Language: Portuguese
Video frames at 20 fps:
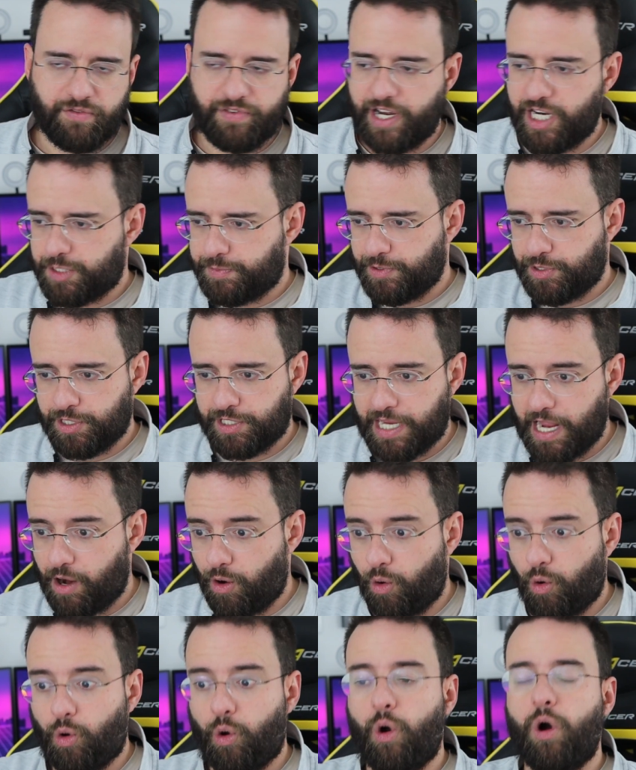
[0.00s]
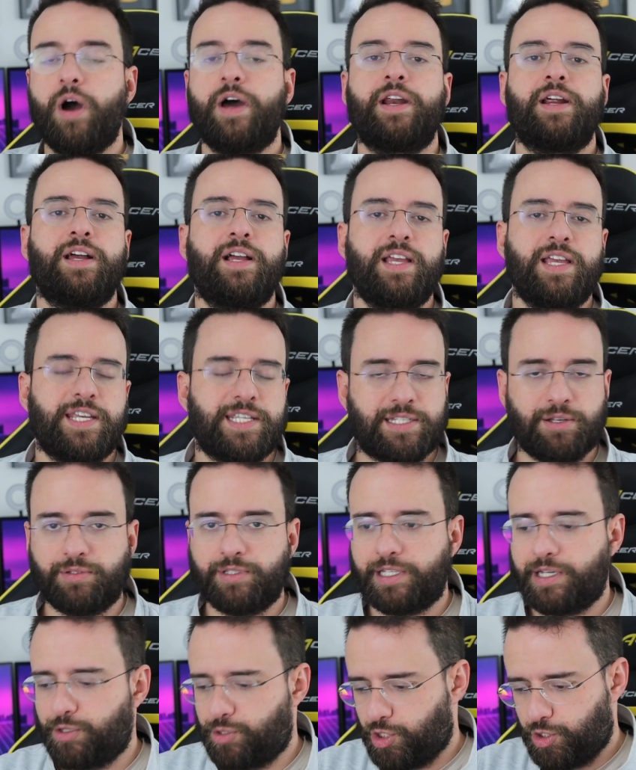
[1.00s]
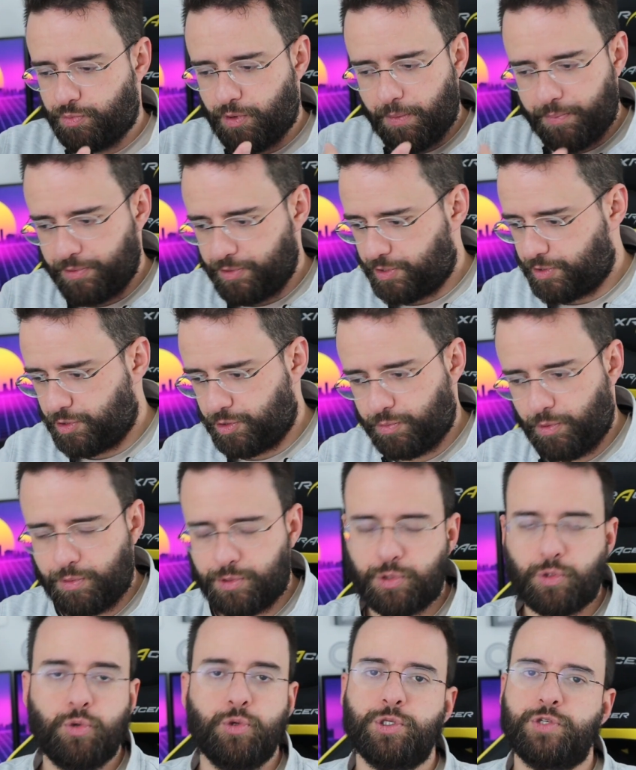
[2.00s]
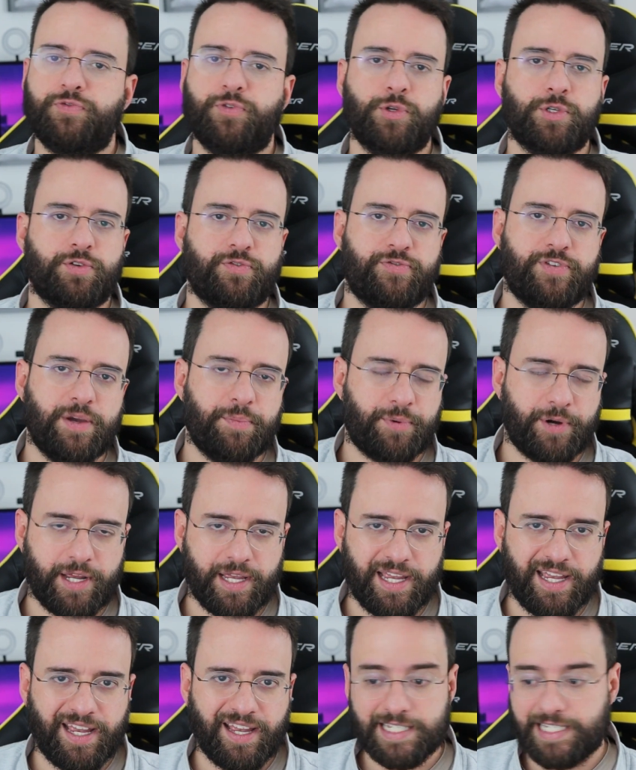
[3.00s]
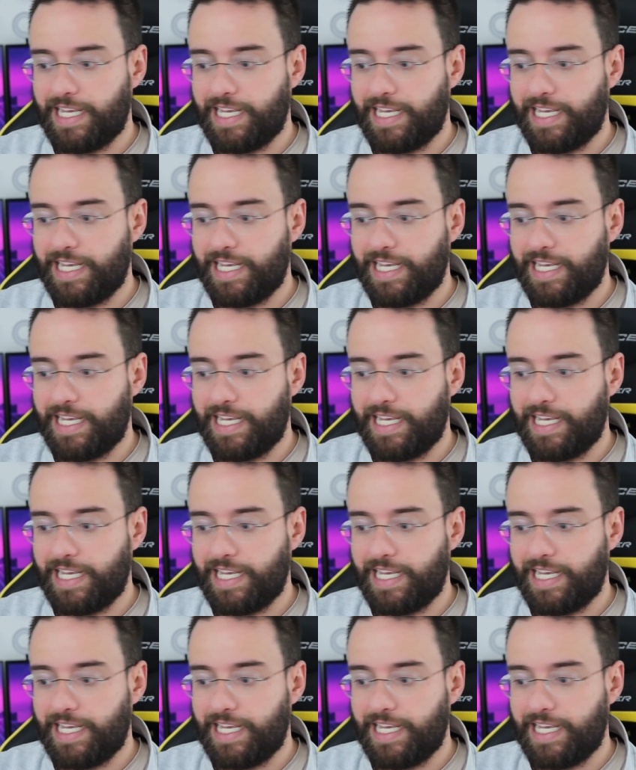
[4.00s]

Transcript: várias pessoas que agora estão dando seus próprios, seus próprios cursos de filosofia por aí,